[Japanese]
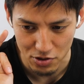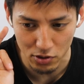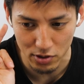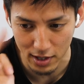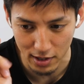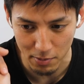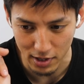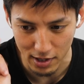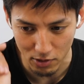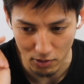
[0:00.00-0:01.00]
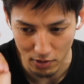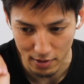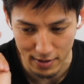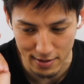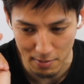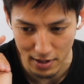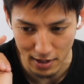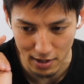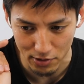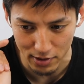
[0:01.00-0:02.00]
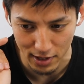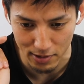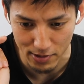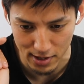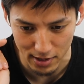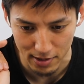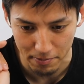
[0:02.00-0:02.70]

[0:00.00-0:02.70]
ちょっとだけでもいいからこう説明できるようになってほしい。